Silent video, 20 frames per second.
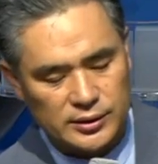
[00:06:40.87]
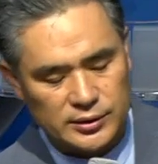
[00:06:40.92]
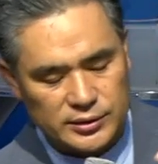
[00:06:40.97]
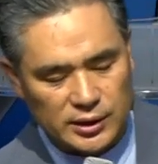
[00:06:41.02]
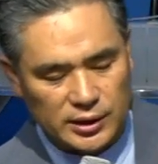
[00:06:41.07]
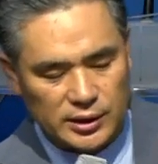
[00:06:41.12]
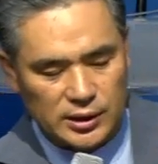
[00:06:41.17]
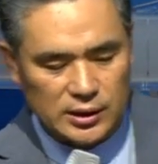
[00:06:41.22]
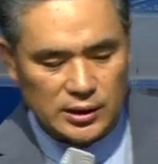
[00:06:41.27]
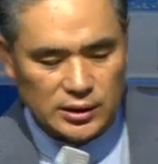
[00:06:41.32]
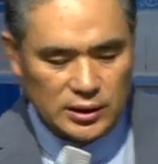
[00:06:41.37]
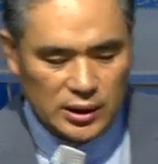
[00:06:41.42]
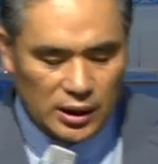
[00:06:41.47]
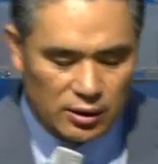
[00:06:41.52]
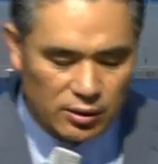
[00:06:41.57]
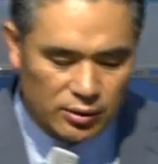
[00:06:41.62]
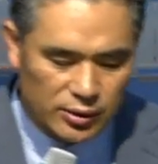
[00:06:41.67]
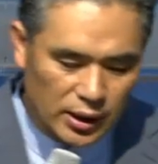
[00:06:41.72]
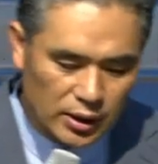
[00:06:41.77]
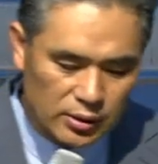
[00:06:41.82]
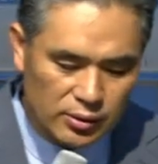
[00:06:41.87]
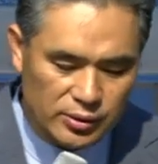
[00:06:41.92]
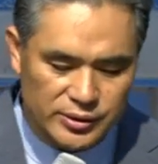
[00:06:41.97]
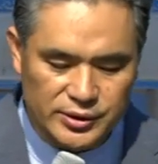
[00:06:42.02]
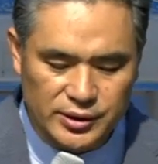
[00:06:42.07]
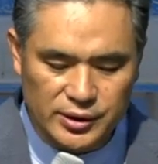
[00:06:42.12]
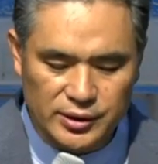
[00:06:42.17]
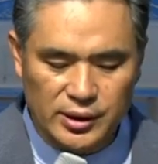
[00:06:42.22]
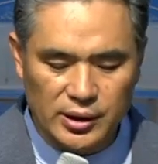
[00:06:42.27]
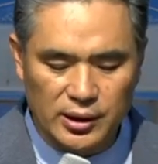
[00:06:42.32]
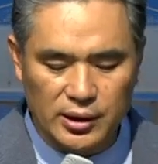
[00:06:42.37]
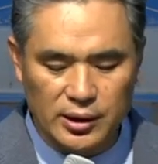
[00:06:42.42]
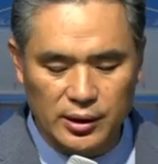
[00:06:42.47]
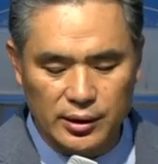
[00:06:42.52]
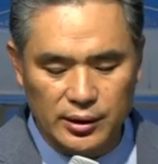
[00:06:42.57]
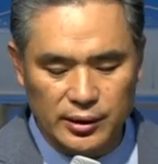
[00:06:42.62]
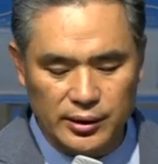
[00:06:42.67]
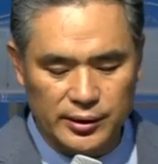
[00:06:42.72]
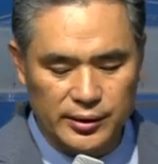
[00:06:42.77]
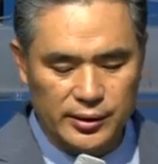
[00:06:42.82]
자기가 태어난 것에
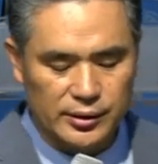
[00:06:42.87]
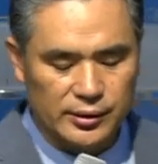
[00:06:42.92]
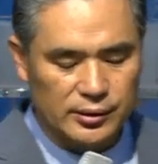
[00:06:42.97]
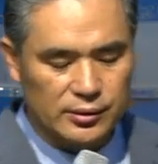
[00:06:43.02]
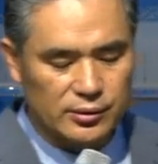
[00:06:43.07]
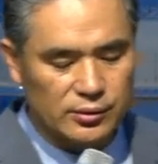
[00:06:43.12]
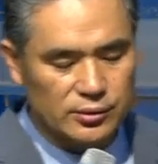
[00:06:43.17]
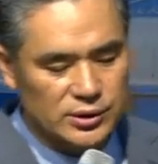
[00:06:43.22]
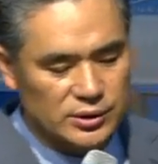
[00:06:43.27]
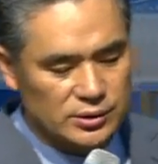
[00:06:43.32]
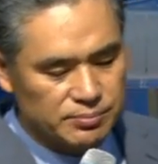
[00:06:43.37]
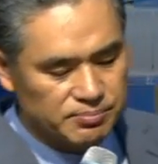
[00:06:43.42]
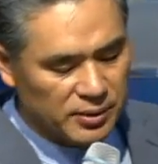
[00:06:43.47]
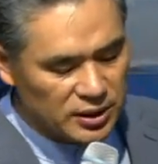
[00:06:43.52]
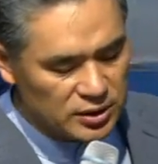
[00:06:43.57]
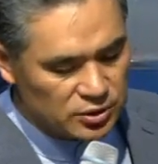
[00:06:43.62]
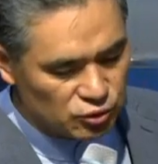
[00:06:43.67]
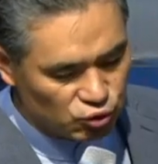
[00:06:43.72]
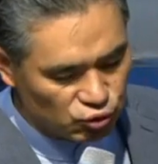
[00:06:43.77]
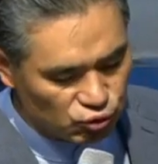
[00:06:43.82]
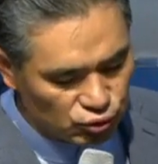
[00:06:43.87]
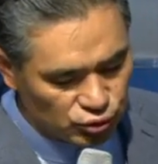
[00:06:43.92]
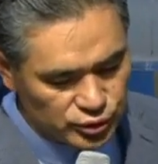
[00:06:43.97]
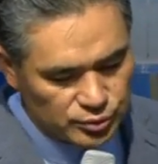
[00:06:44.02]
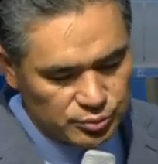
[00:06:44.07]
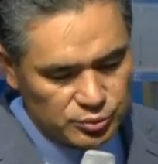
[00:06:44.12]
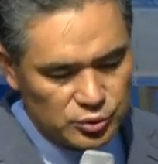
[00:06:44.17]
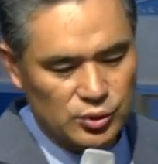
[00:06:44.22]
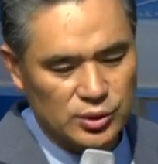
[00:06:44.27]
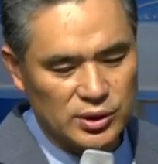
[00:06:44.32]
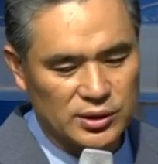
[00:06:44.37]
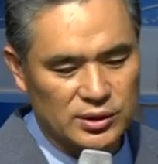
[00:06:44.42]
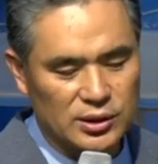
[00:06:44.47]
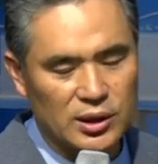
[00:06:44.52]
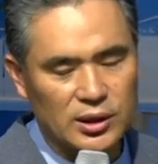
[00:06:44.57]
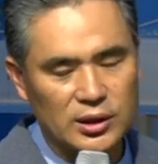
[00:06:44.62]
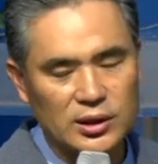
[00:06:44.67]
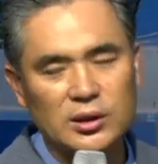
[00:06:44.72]
대해 그리고 빨리 죽었으면 좋겠다.